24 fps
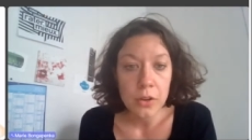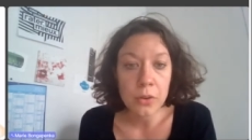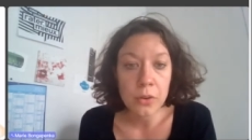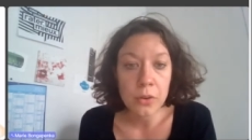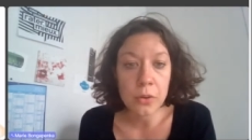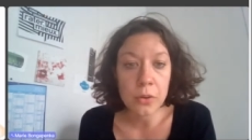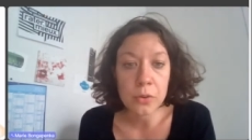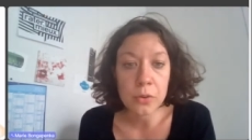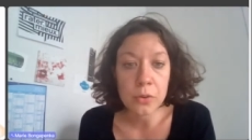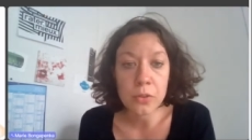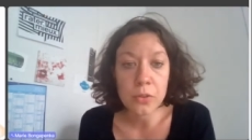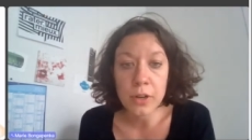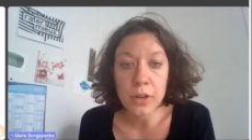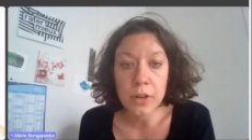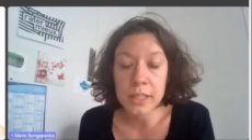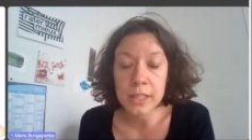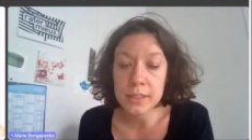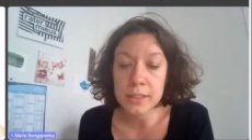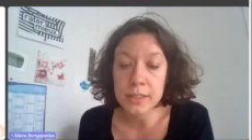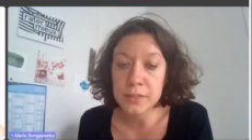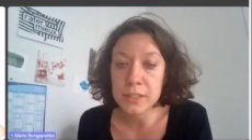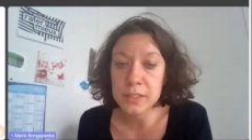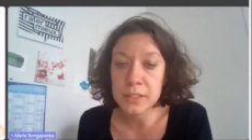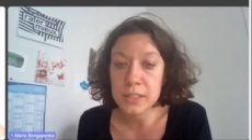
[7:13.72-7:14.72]
euh, dans la
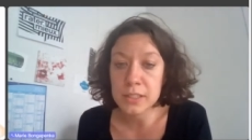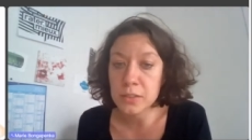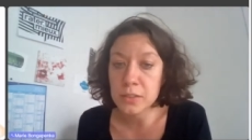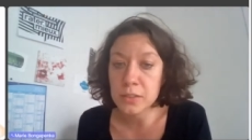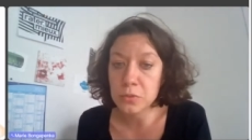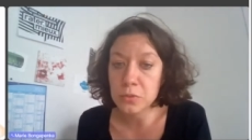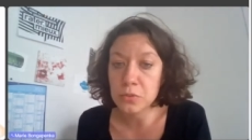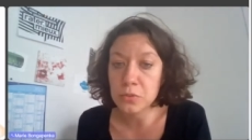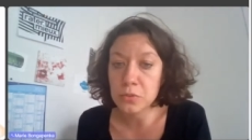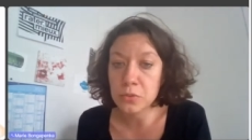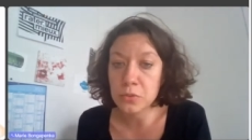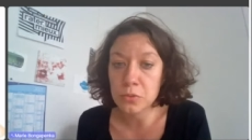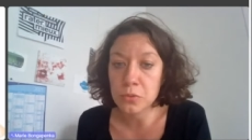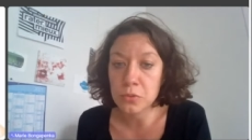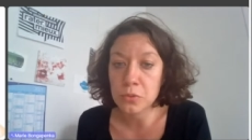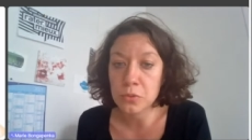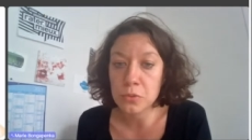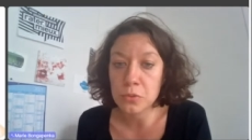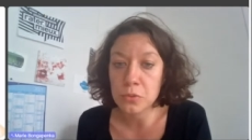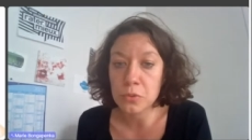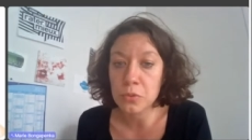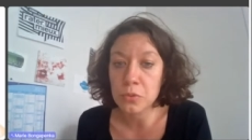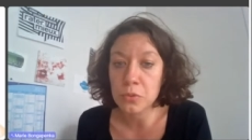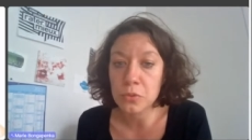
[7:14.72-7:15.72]
définition
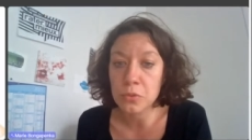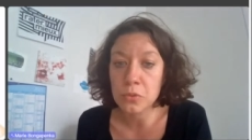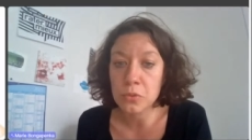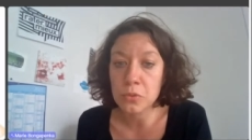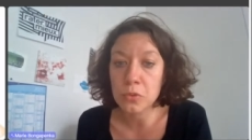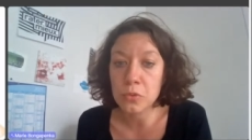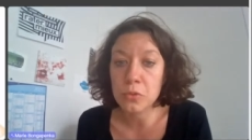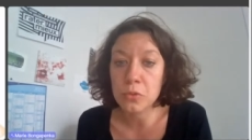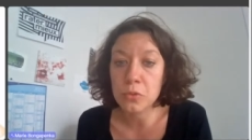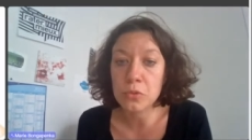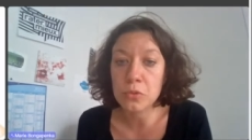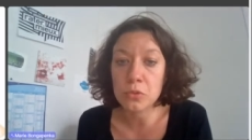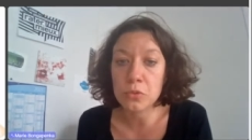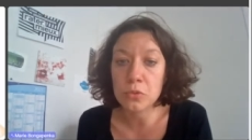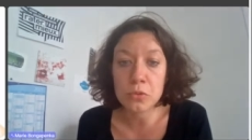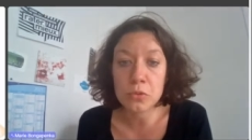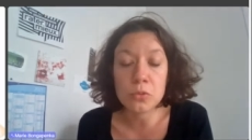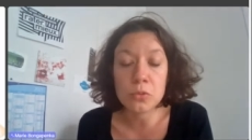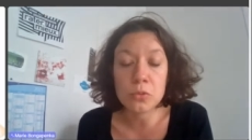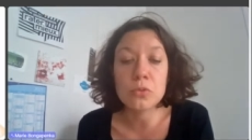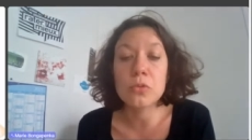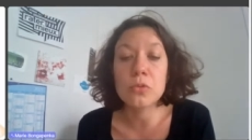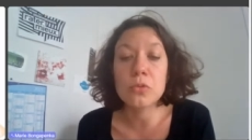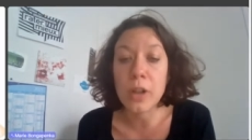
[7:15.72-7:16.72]
de,
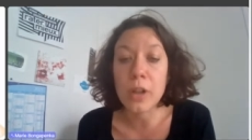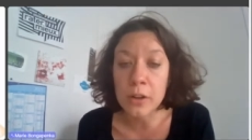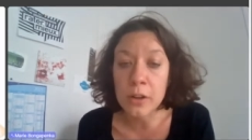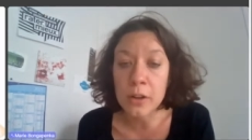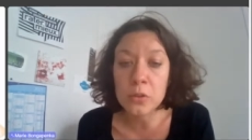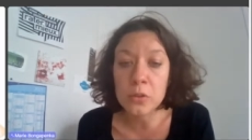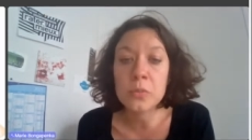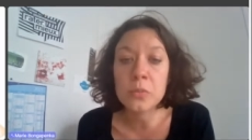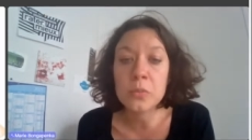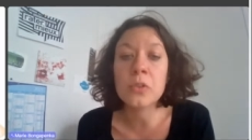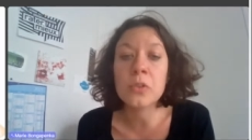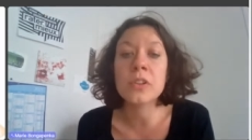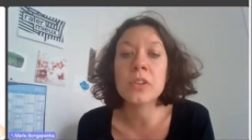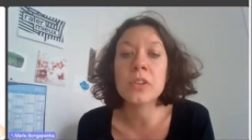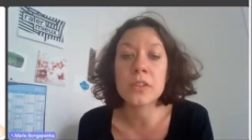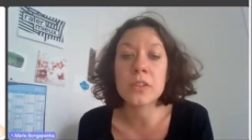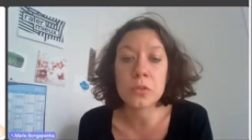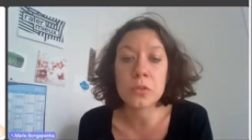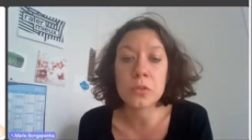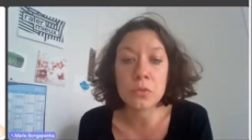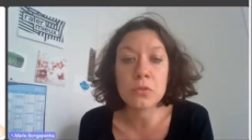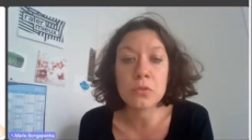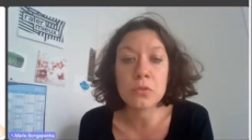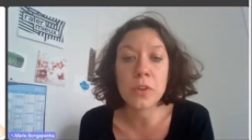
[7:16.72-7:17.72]
de, la commande et
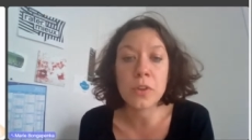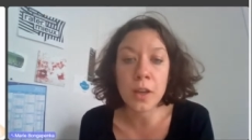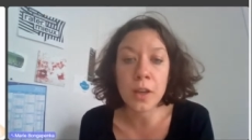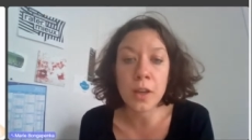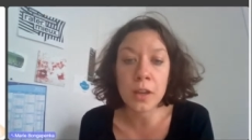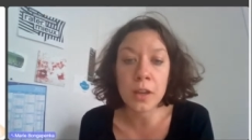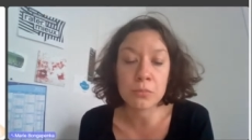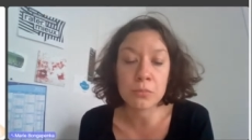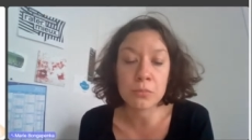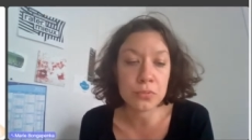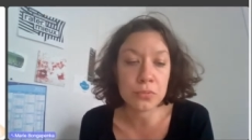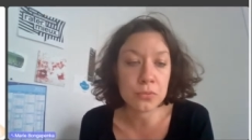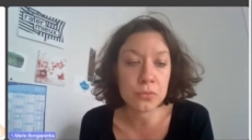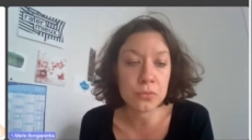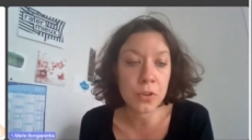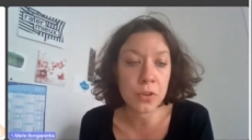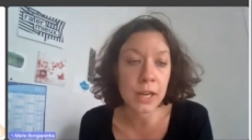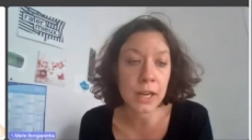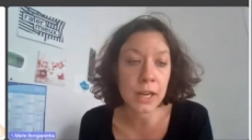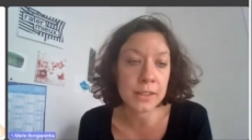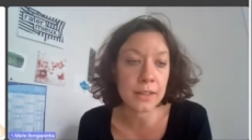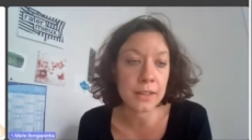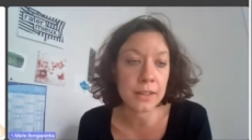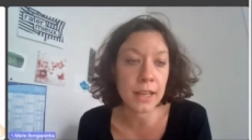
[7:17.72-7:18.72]
ce que va pouvoir
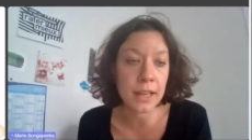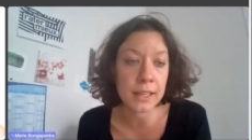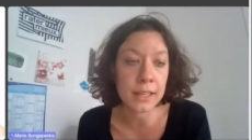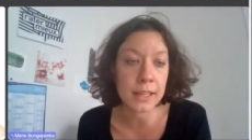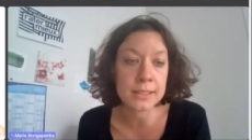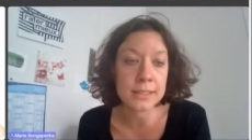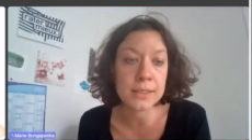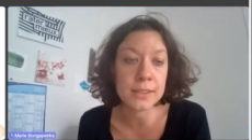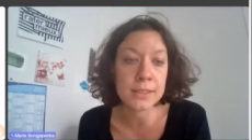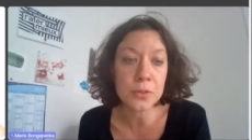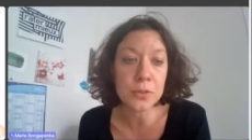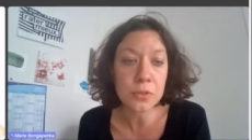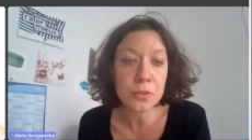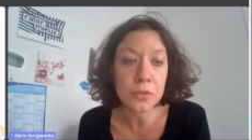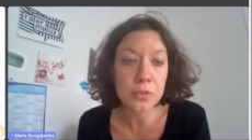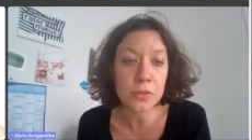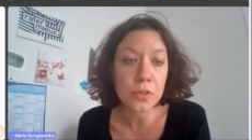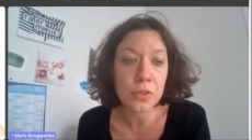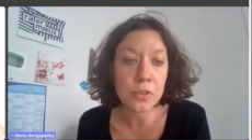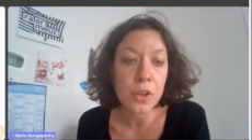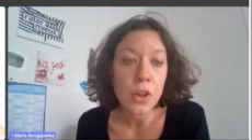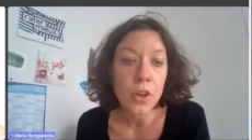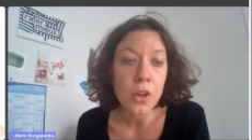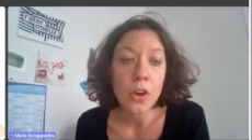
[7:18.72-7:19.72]
être la résidence,
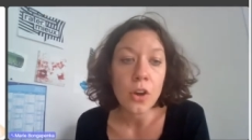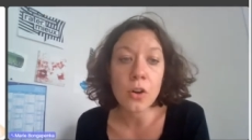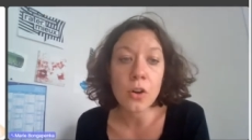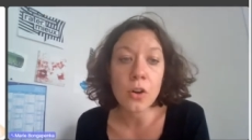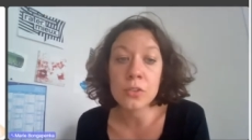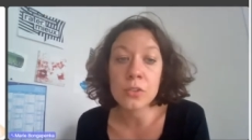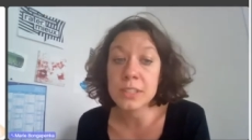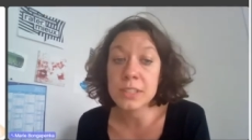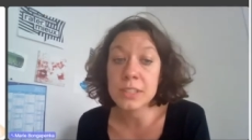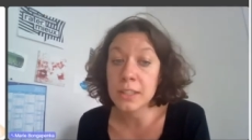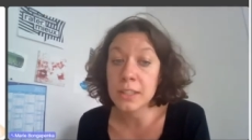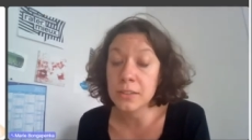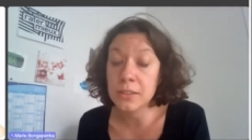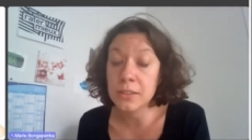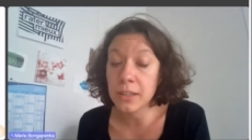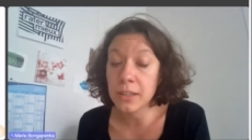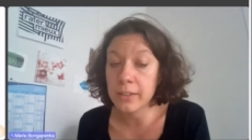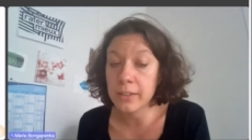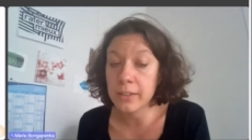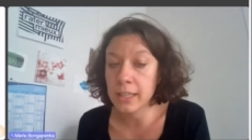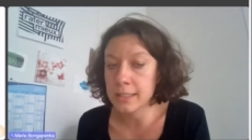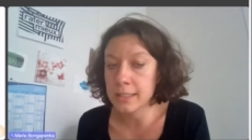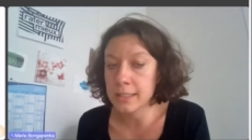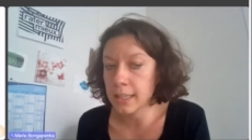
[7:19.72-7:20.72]
en dialogue
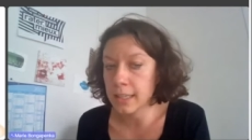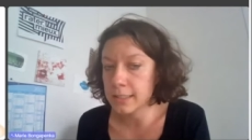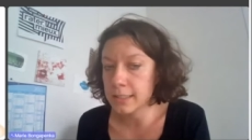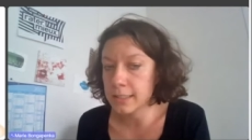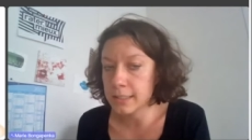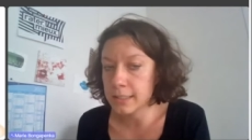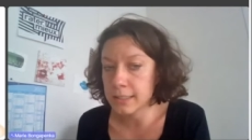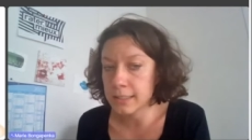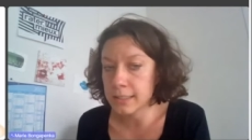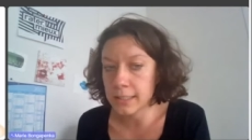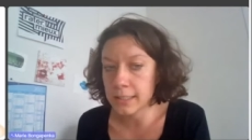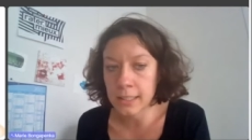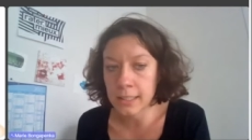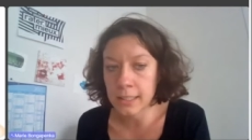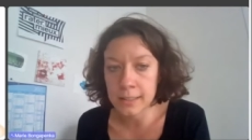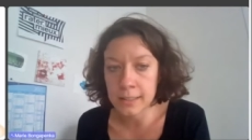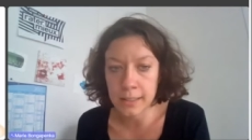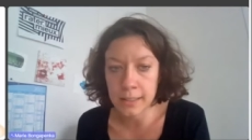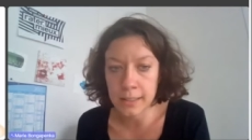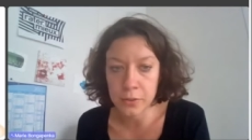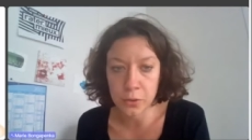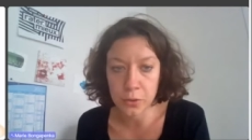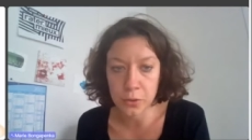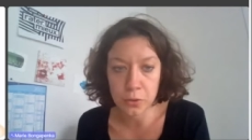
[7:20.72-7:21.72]
avec les artistes et les
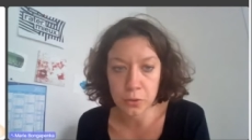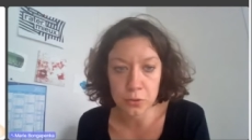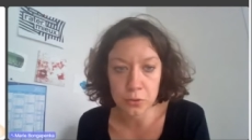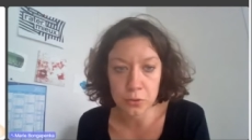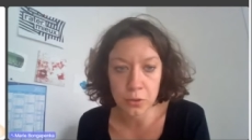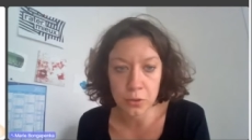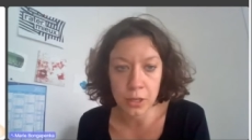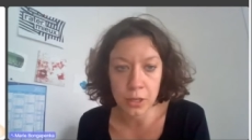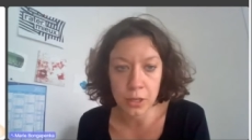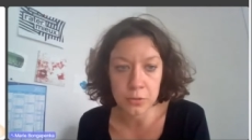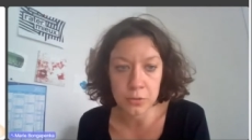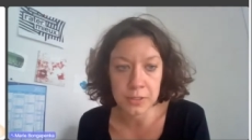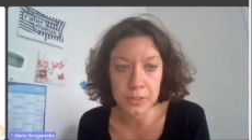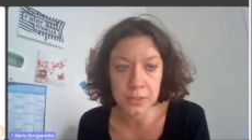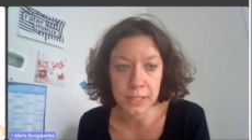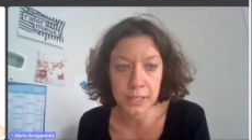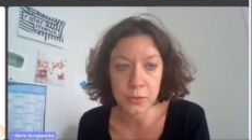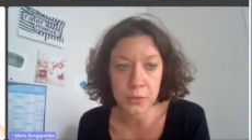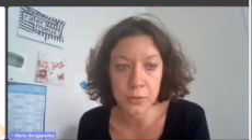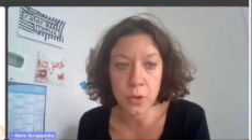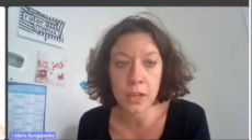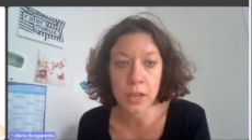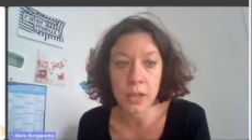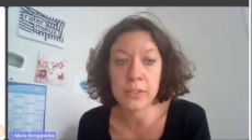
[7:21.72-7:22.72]
acteurs culturels du
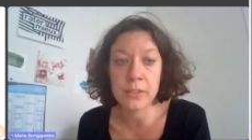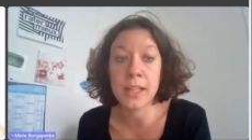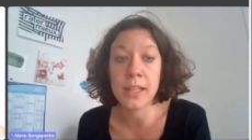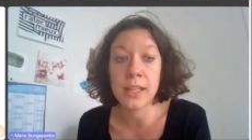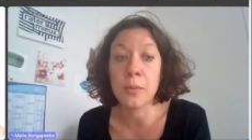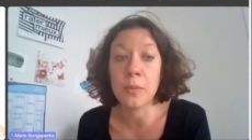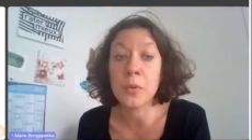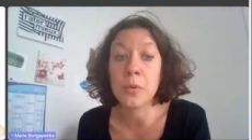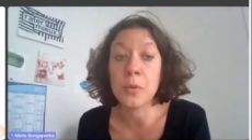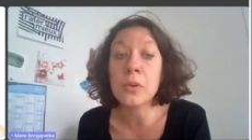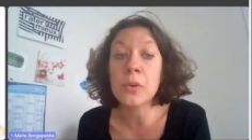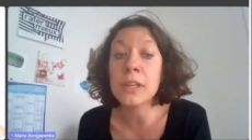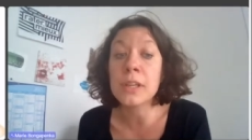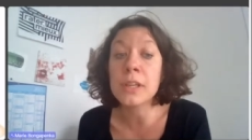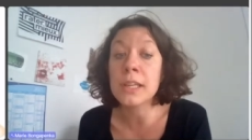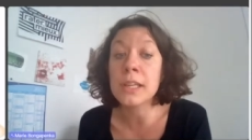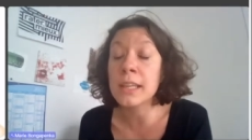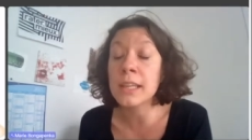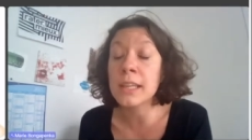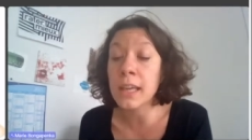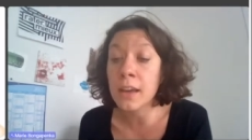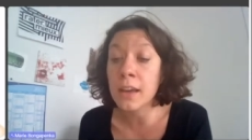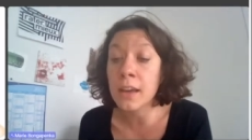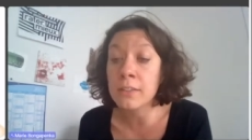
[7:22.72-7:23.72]
territoire évidemment,
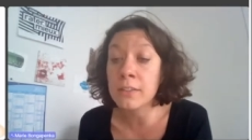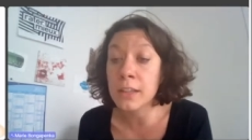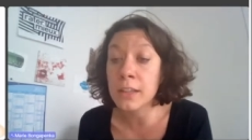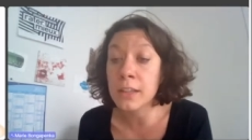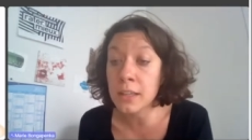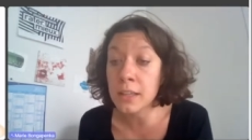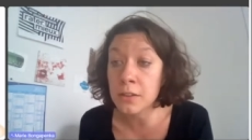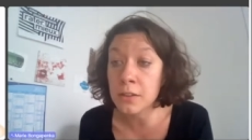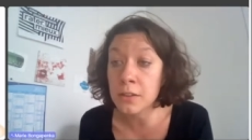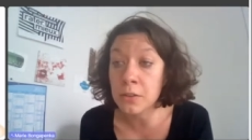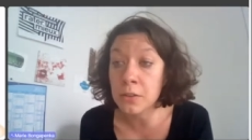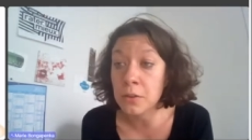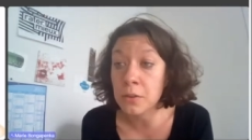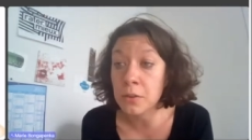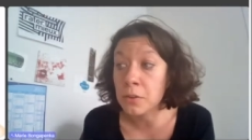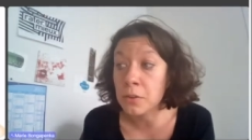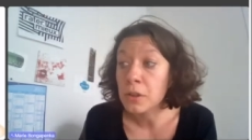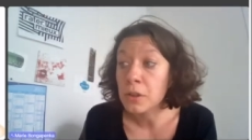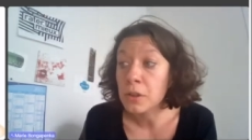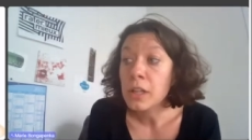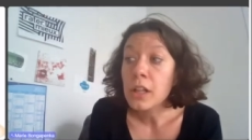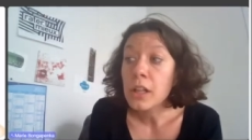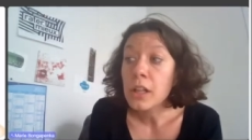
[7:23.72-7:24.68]
et avec euh,